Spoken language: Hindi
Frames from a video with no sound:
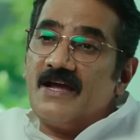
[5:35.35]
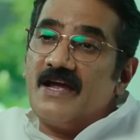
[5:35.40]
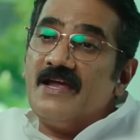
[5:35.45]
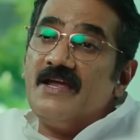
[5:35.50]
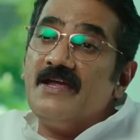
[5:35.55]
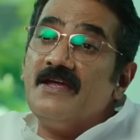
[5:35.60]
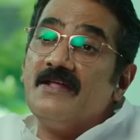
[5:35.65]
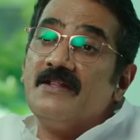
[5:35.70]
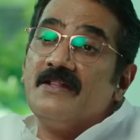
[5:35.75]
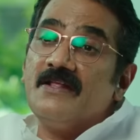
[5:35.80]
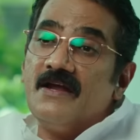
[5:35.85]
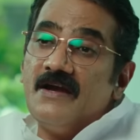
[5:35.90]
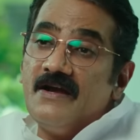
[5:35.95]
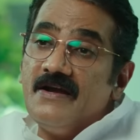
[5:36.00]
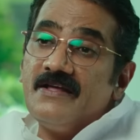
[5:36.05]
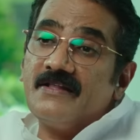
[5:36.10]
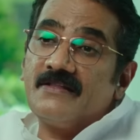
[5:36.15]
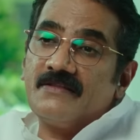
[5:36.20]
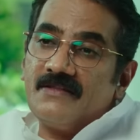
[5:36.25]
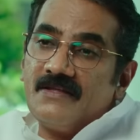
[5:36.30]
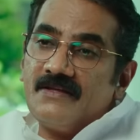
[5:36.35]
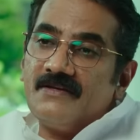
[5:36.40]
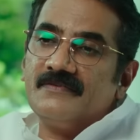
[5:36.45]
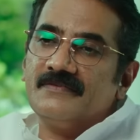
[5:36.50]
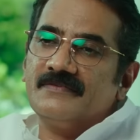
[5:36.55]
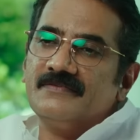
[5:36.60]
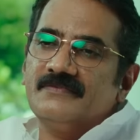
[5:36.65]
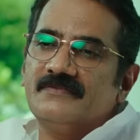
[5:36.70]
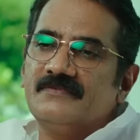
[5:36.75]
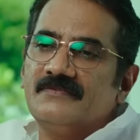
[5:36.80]
पांच साल
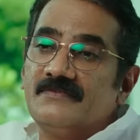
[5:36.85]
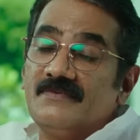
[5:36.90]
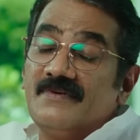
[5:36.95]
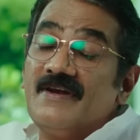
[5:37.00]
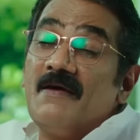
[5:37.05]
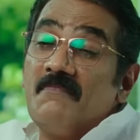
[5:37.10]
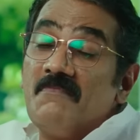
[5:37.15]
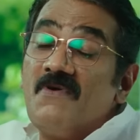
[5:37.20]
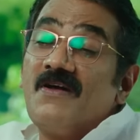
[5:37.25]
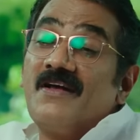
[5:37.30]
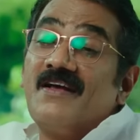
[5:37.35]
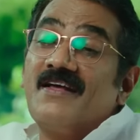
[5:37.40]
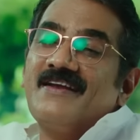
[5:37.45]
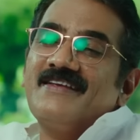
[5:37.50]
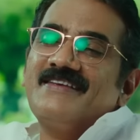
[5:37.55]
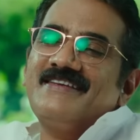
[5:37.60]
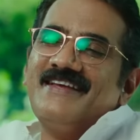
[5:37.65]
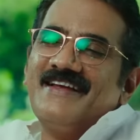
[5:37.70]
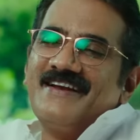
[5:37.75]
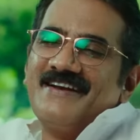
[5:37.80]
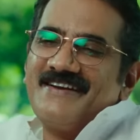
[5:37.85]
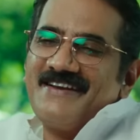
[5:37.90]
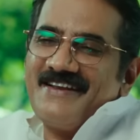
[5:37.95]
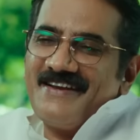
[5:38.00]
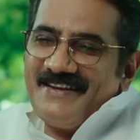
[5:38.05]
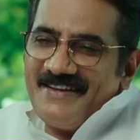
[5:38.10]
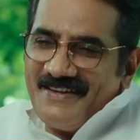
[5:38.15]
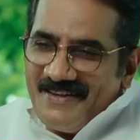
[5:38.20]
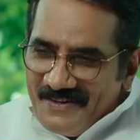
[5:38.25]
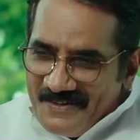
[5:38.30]
देंगे इसे ही डेमोक्रेसी
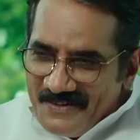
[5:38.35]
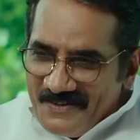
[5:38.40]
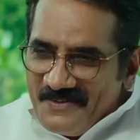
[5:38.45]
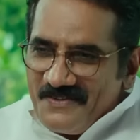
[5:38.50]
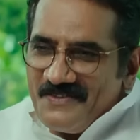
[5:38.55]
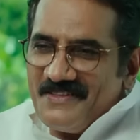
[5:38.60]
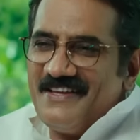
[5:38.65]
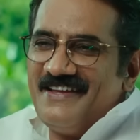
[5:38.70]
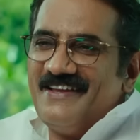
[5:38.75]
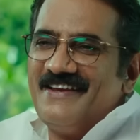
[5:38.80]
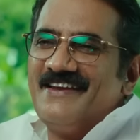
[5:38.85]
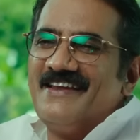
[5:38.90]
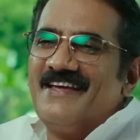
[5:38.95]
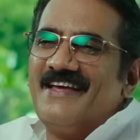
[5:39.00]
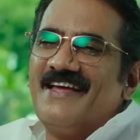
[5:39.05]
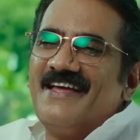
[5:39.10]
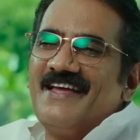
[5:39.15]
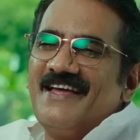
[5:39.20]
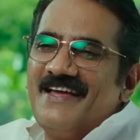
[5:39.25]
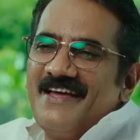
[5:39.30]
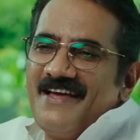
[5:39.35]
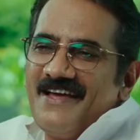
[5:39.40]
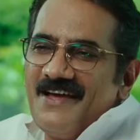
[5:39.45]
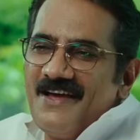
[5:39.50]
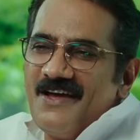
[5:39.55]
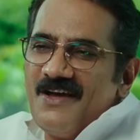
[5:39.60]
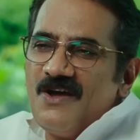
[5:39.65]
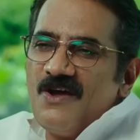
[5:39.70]
कहा जाता है इंग्लिश में